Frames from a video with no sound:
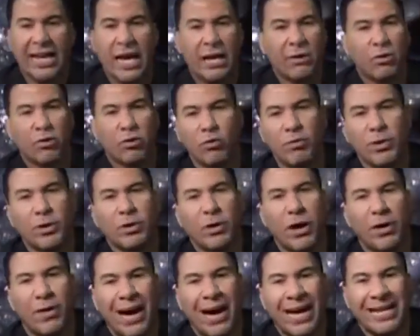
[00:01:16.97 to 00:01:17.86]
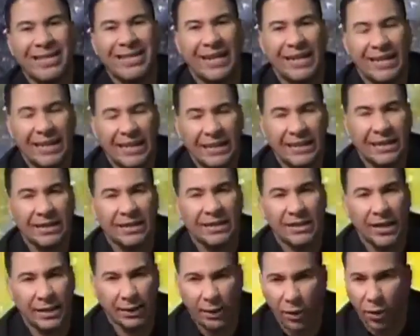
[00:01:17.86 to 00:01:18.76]
Aquí hay dos números que van a salir,
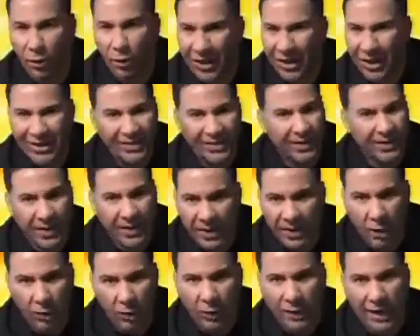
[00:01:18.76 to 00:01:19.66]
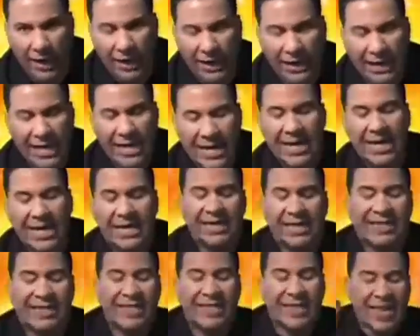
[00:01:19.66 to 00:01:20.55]
que te lo voy a decir desde ahora.
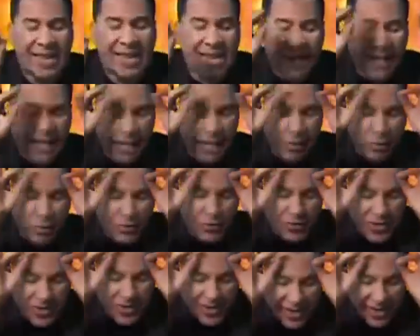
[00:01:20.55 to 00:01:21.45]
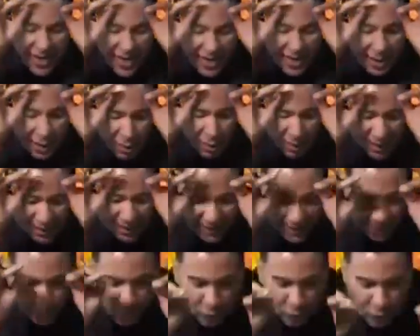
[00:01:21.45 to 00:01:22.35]
Tiene que concentrar y
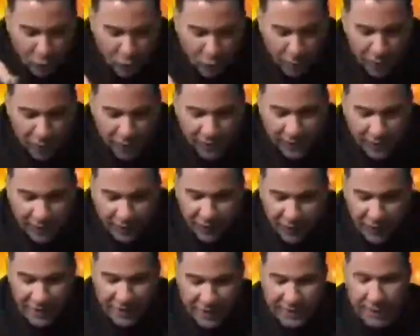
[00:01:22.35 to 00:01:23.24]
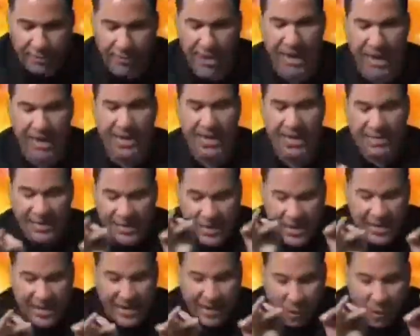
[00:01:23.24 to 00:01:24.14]
jugarte estos números este fin de semana.
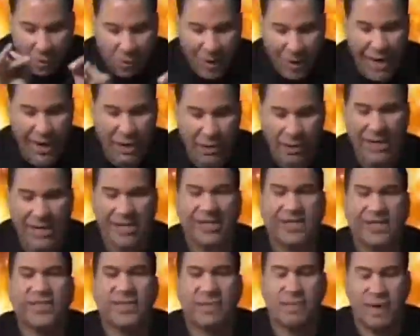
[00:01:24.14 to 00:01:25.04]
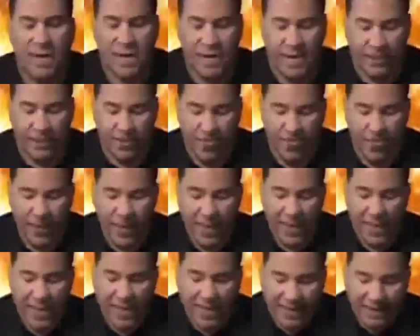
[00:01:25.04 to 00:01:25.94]
Tiene que jugarlo en esta semana.
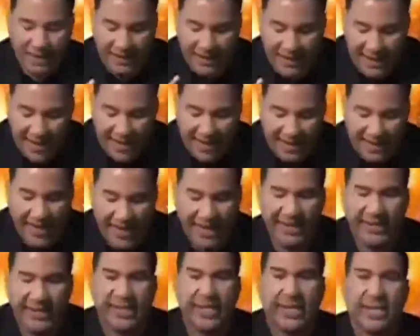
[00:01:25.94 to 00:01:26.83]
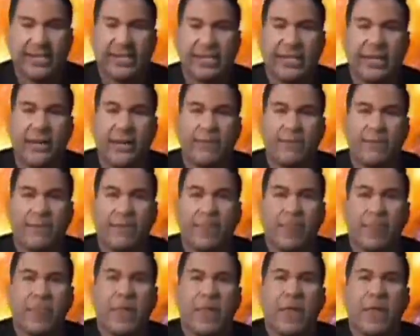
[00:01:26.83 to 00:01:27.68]
37.